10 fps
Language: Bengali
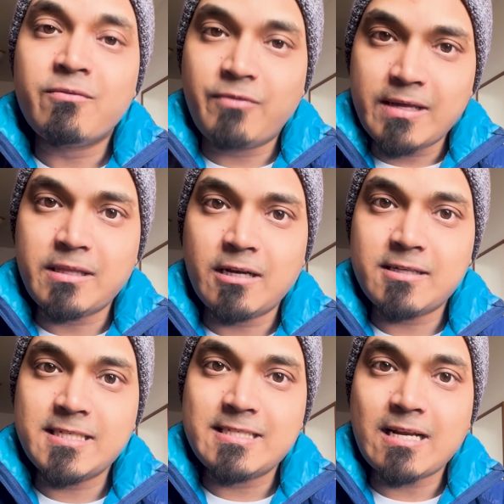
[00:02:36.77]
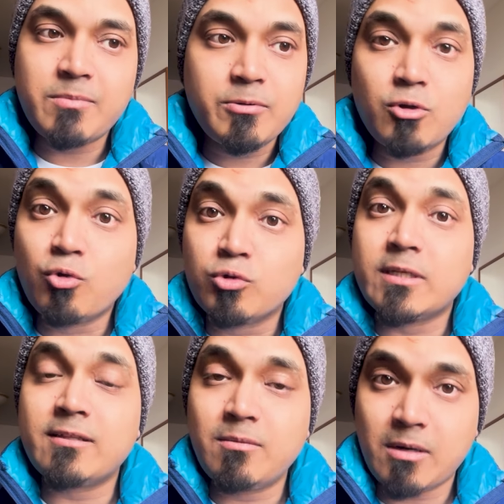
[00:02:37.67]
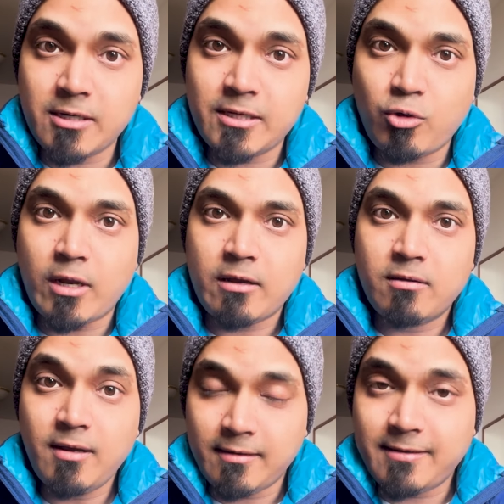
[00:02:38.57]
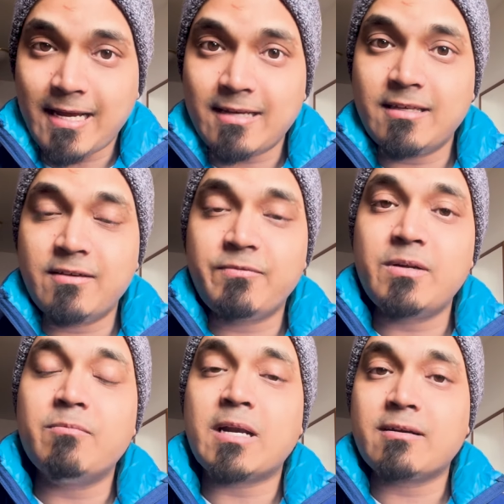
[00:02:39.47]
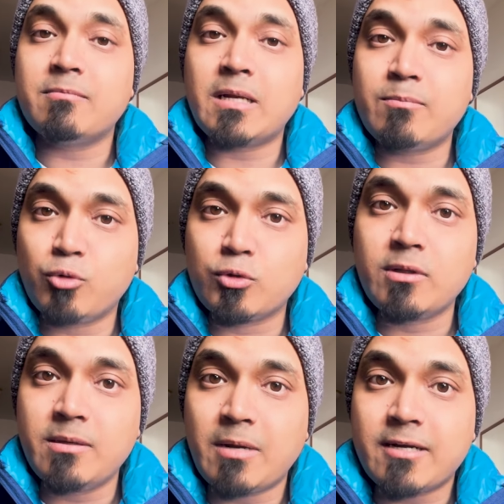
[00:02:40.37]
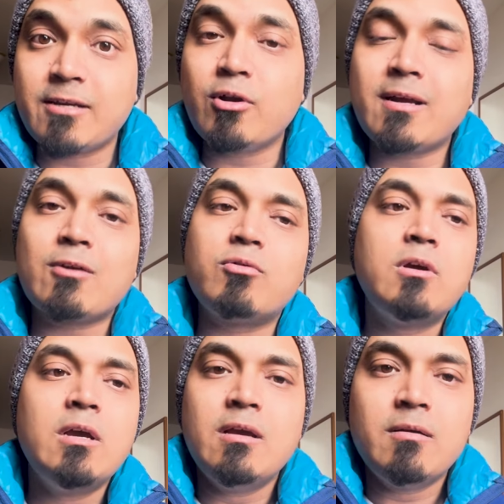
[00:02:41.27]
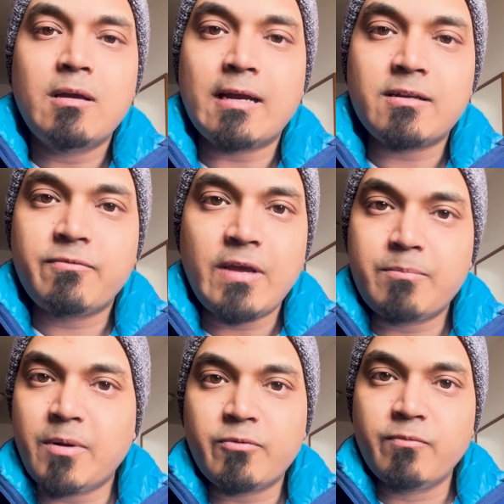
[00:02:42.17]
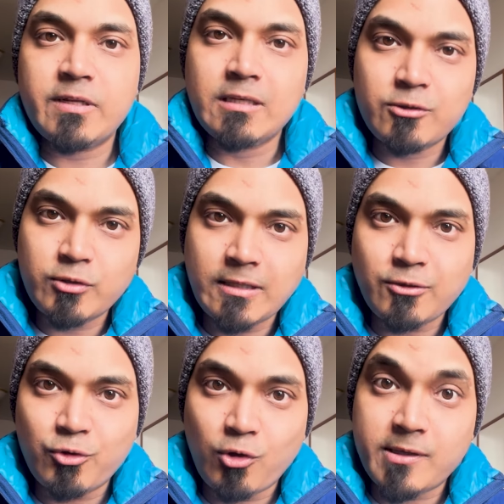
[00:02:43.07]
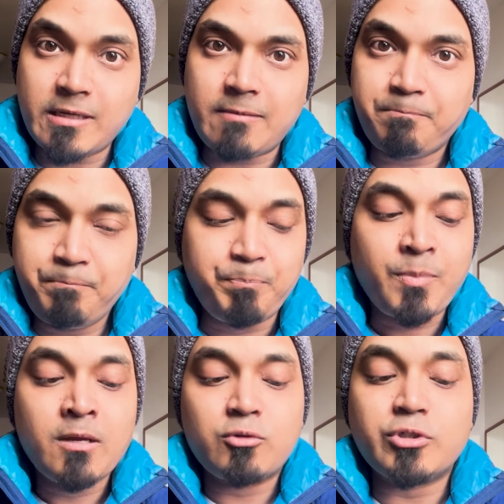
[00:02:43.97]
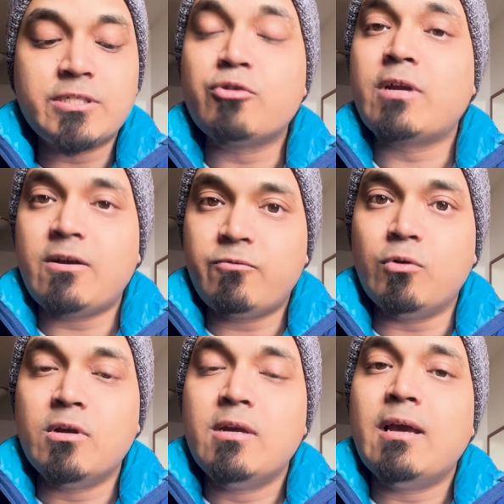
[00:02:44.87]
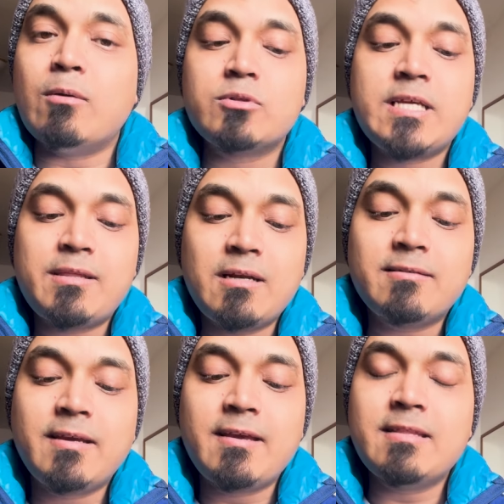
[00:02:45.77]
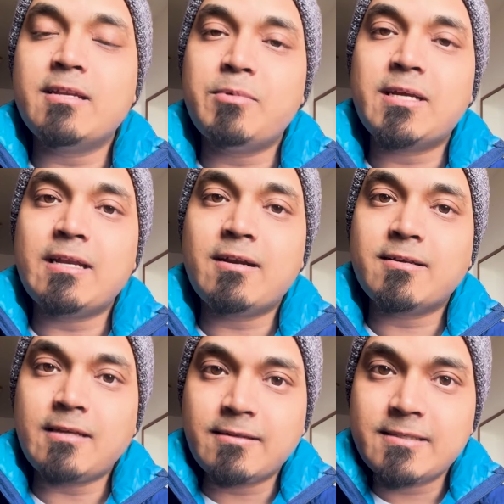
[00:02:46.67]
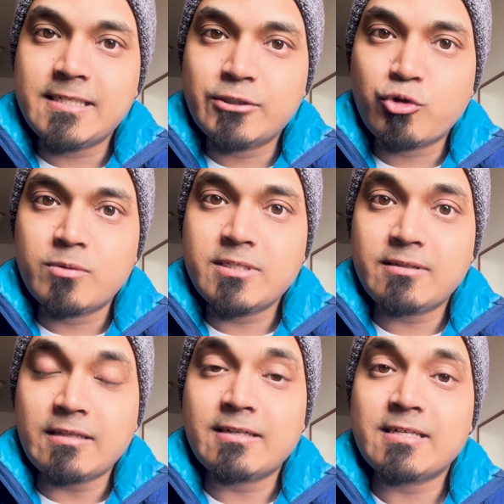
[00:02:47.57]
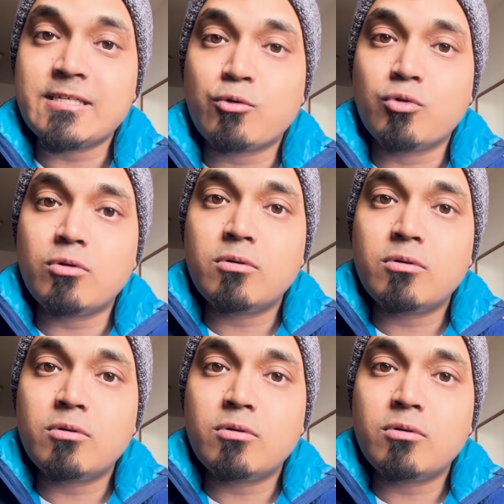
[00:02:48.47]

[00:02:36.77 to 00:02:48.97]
ফেক সেলার আছে যারা বিভিন্ন লোকদেরকে দিয়ে মার্কেটিং করায় হ্যাঁ টাকা দিয়ে ফ্রি মানে বোতল দিয়ে মার্কেটিং করে কারণ একটা ফেক পারফিউম ফ্রি দিলে তো তাদের কোনো লস নাই হুম তো সেই জন্য কেয়ারফুল এবং যেই সেলার থেকে কিনতে নেবেন কেনার আগে তাদেরকে জিজ্ঞেস করবেন যে তাদের কাছে কোনো